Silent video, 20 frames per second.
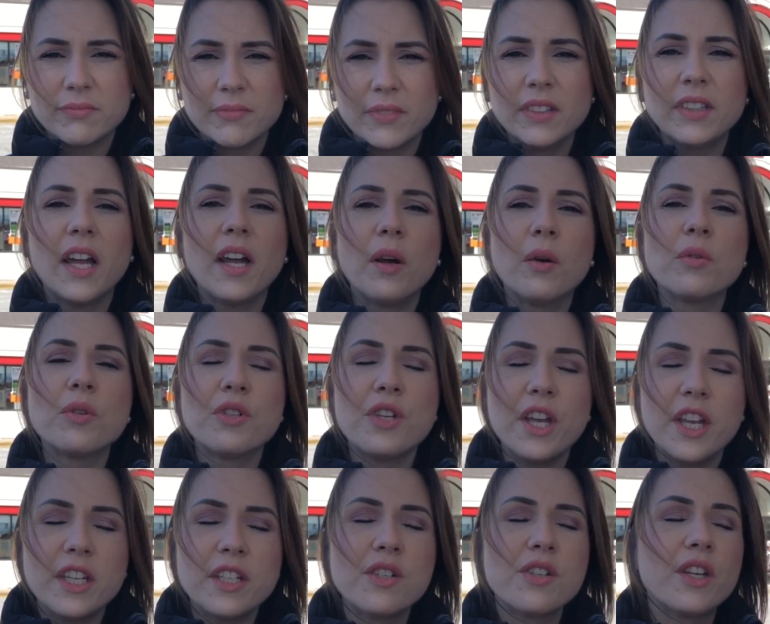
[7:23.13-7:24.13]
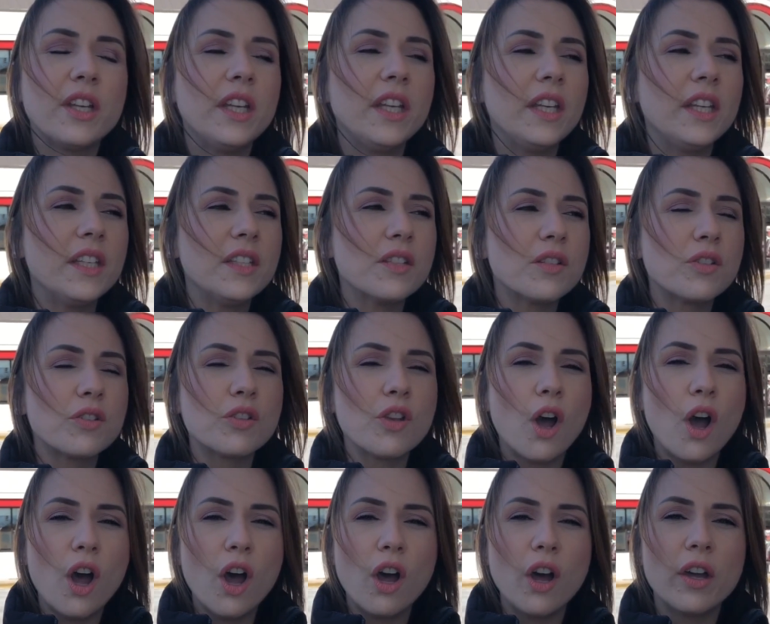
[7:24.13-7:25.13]
Então, gente, e
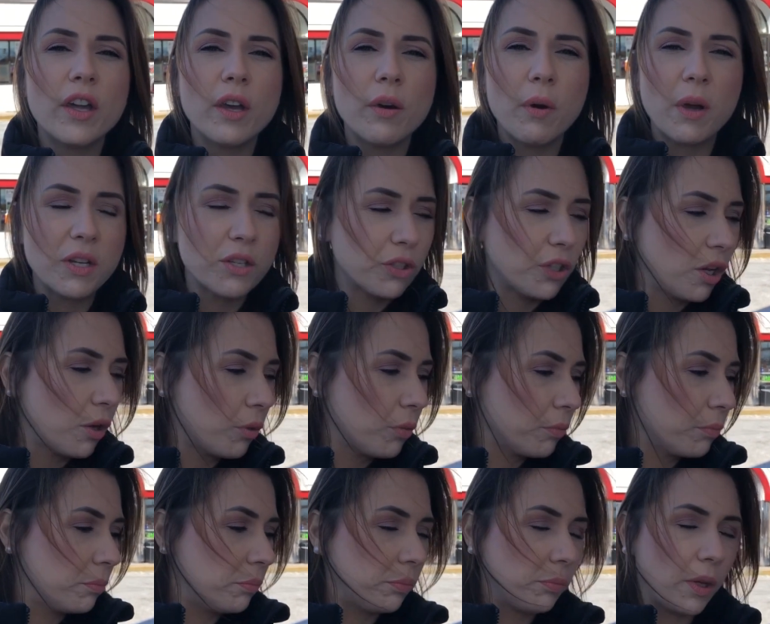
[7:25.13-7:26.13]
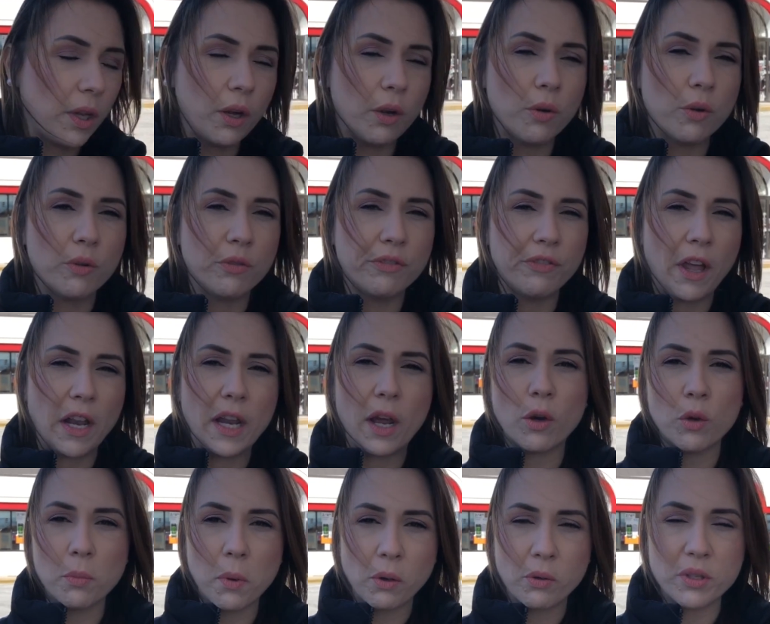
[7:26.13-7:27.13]
só eu acho que eu, eu falei
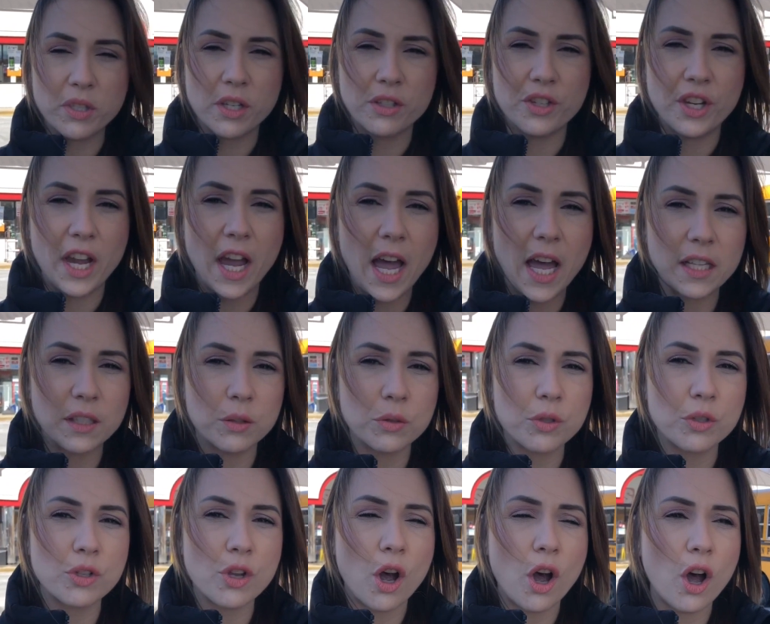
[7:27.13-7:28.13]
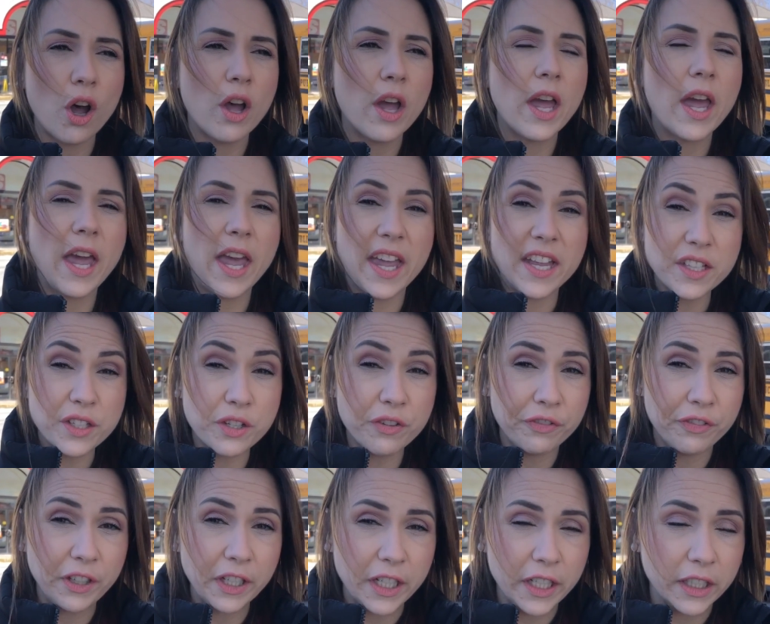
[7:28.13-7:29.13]
alguma coisa de errado, só
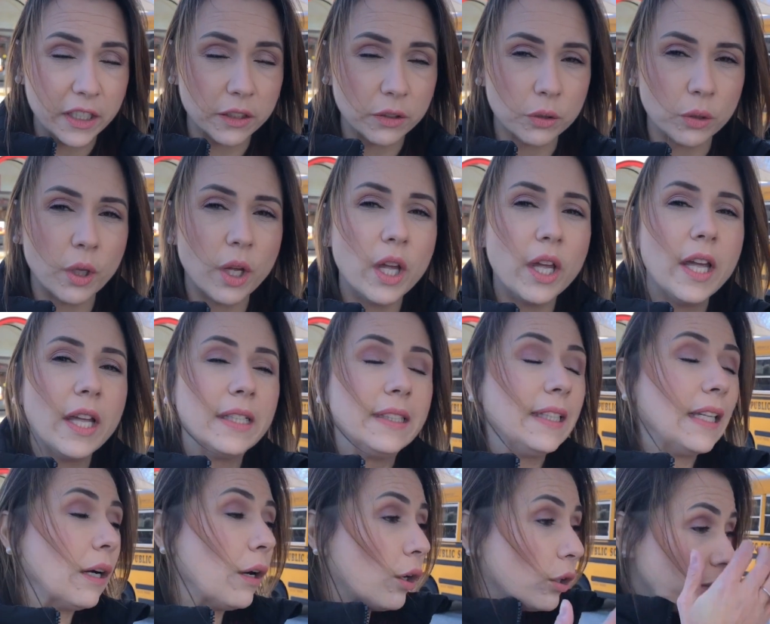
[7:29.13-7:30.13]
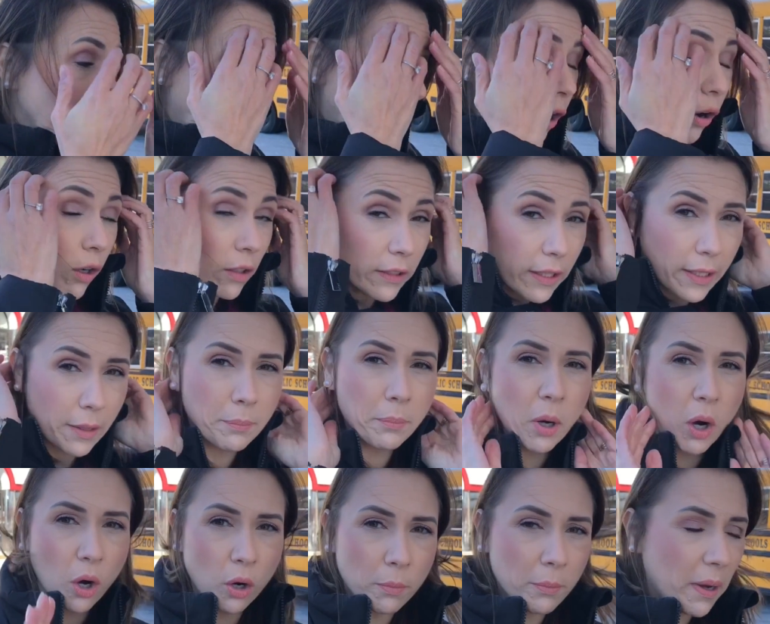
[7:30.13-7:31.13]
retificando. No, na outra
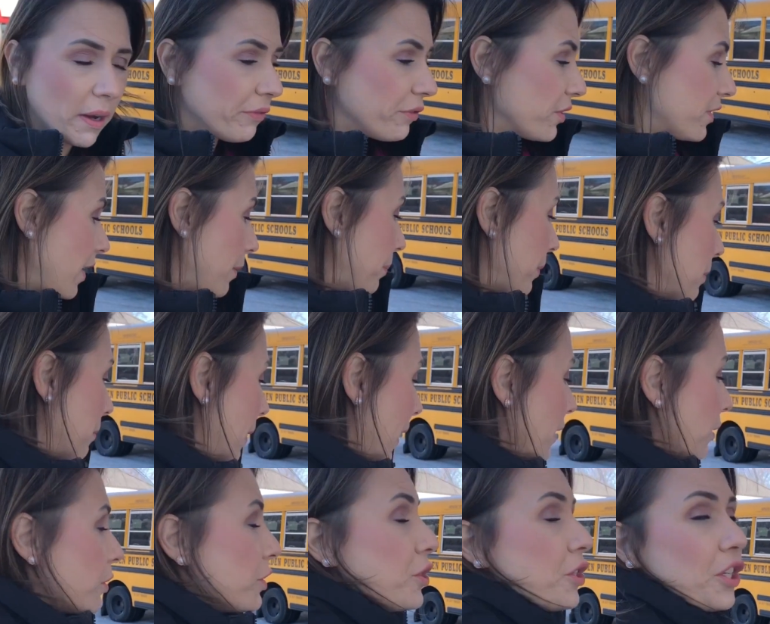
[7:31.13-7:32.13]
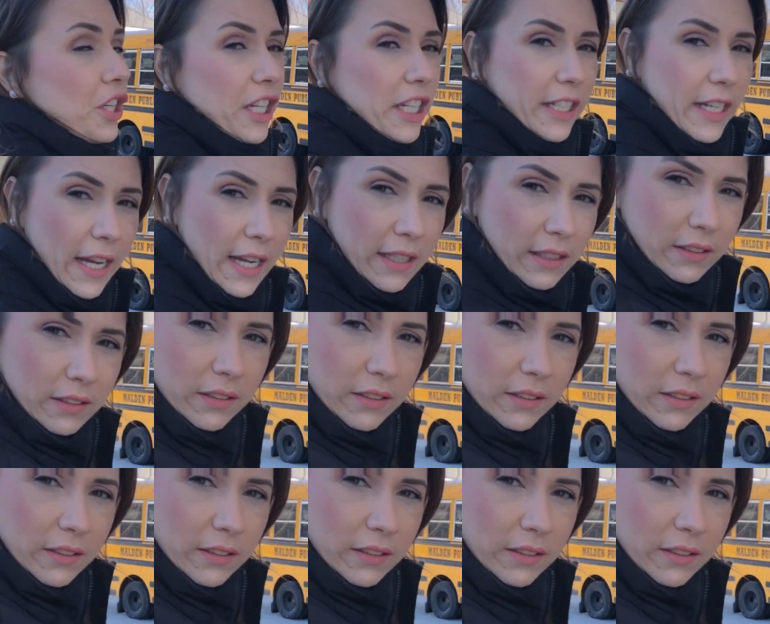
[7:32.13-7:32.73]
bomba, você primeiro tira